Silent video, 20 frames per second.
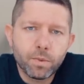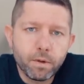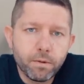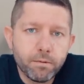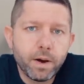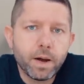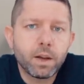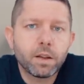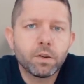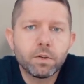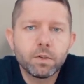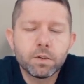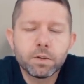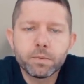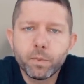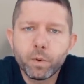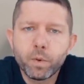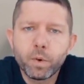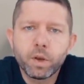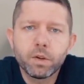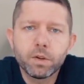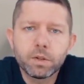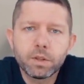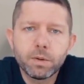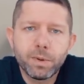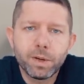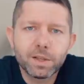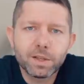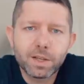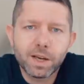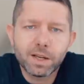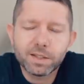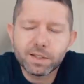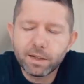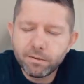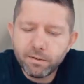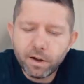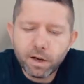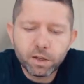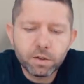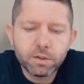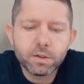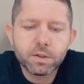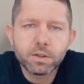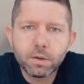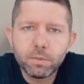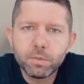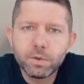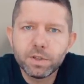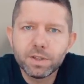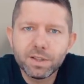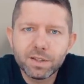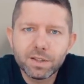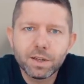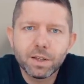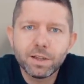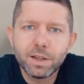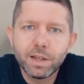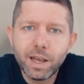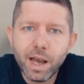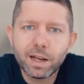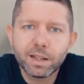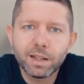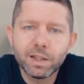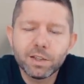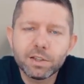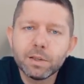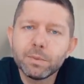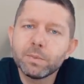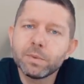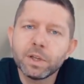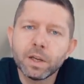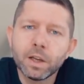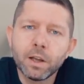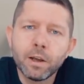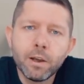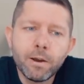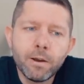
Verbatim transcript: warto do spółki dosypać kasę i warto to zrobić niestety jak najszybciej.